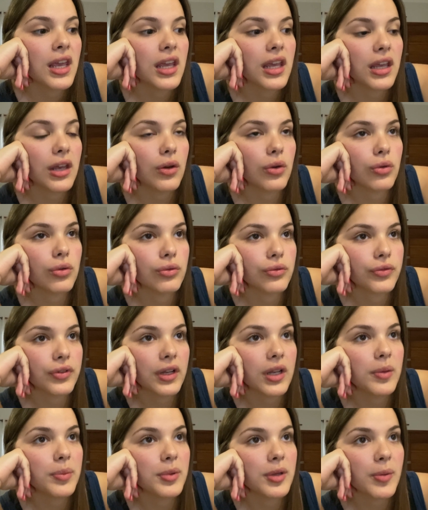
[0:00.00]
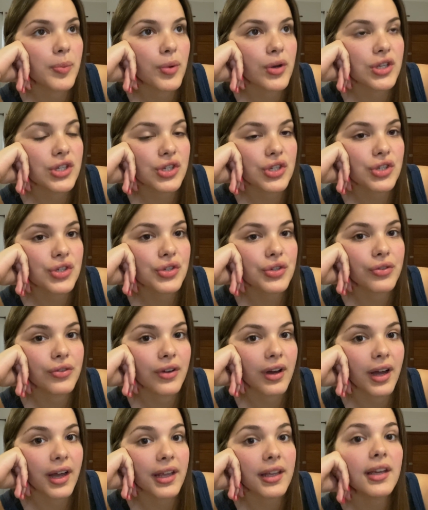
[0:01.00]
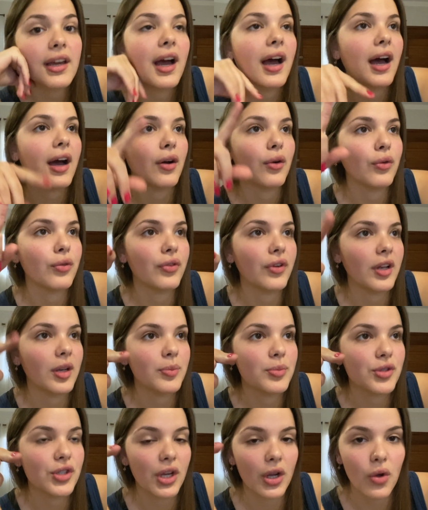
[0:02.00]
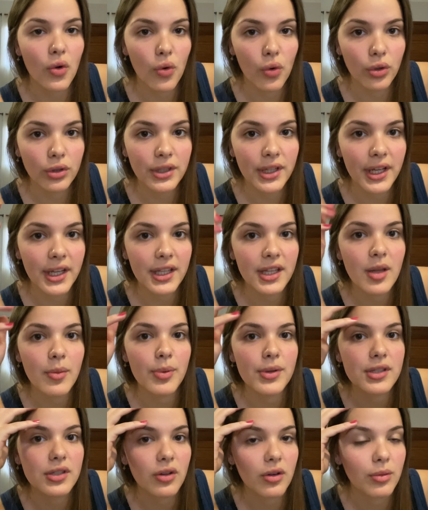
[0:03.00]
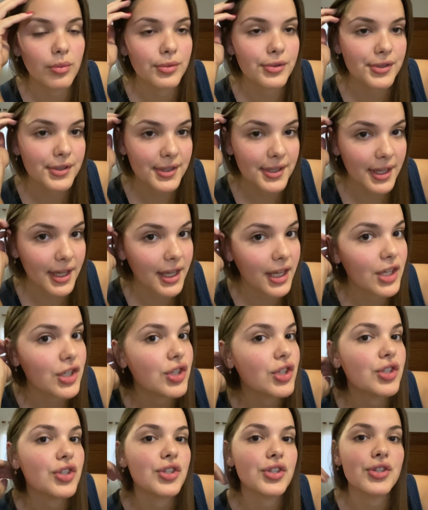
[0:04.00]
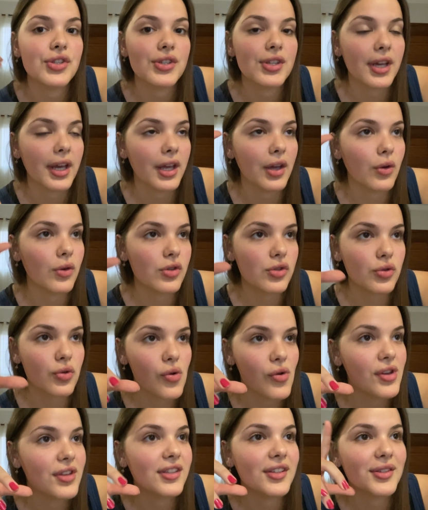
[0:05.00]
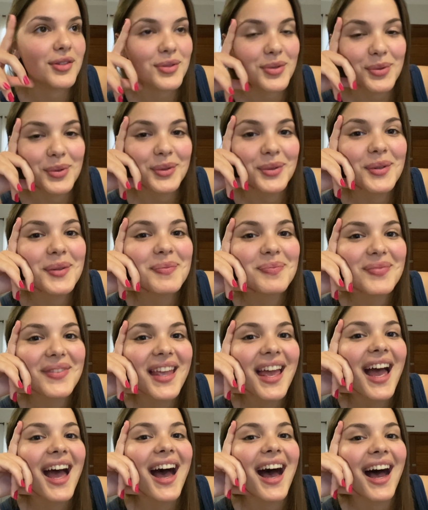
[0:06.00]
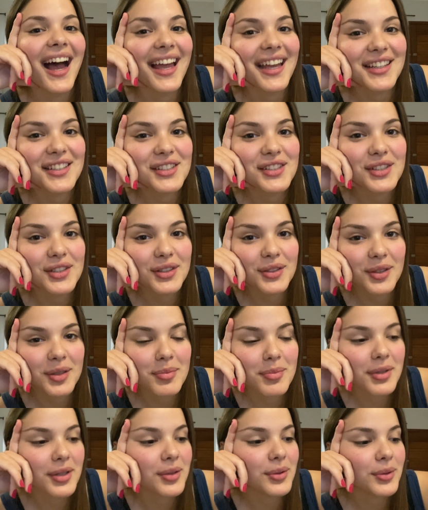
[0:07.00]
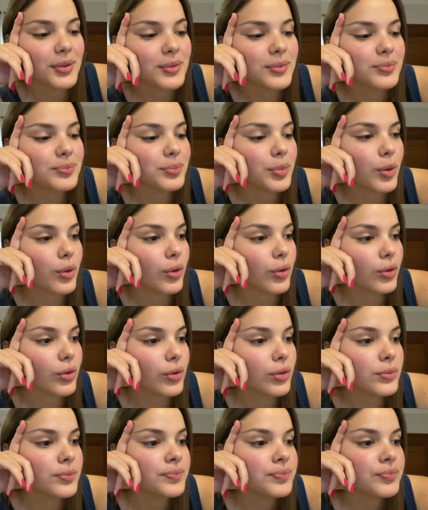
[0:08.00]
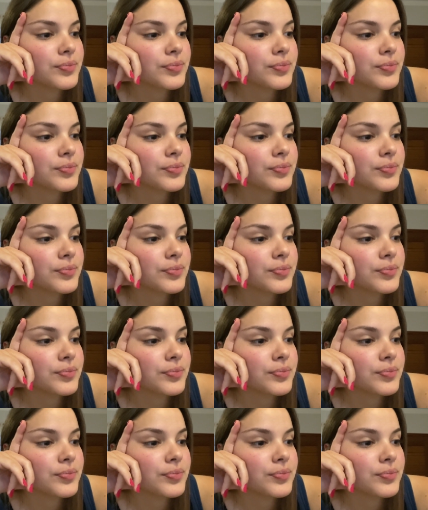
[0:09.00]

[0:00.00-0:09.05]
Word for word: Eu com o Felipe depois a gente vai. Ah, o Felipe chegou daí depois que eu almocei, a gente descarregou as coisas, tudo. Aí a gente dormiu um pouco.